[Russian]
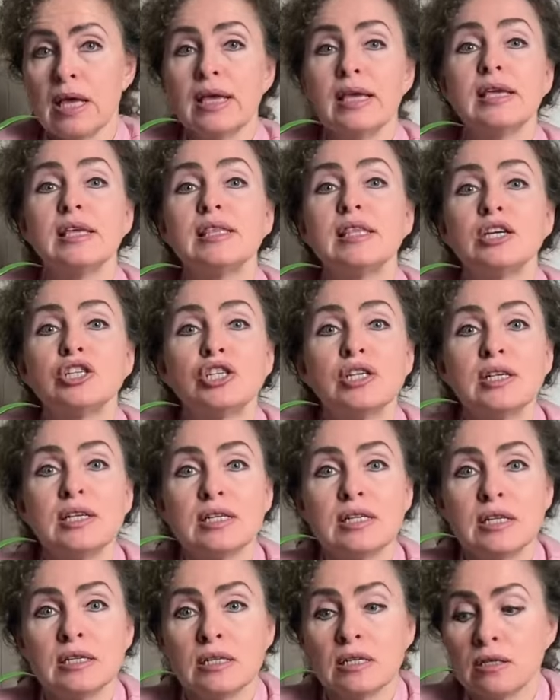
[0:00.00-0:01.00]
И даже
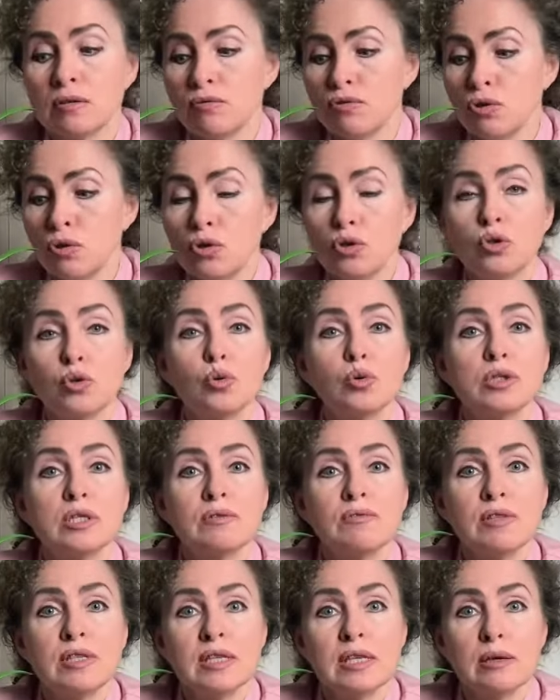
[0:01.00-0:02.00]
если зацветет, то
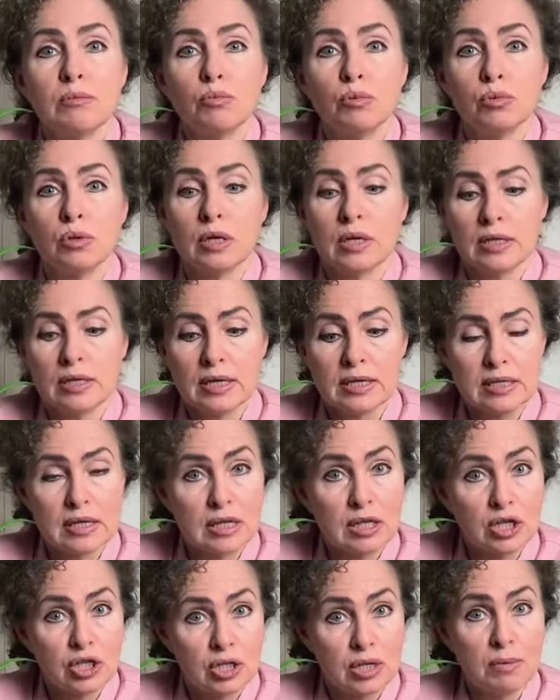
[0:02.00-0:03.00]
цветки будут
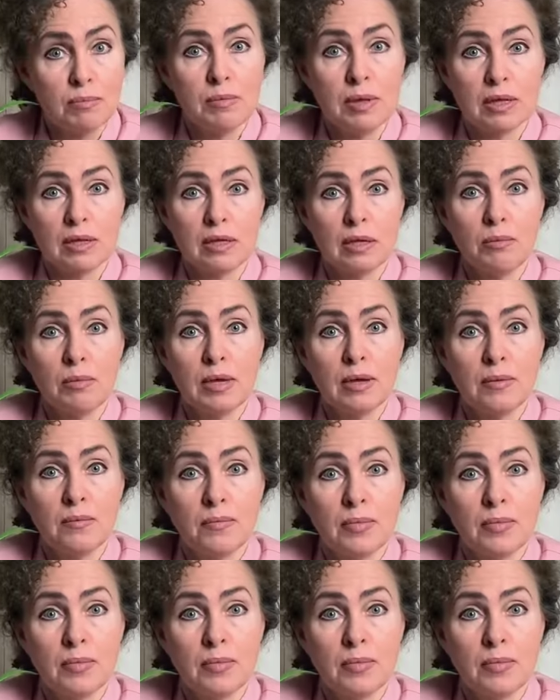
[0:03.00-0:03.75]
достаточно мелкими,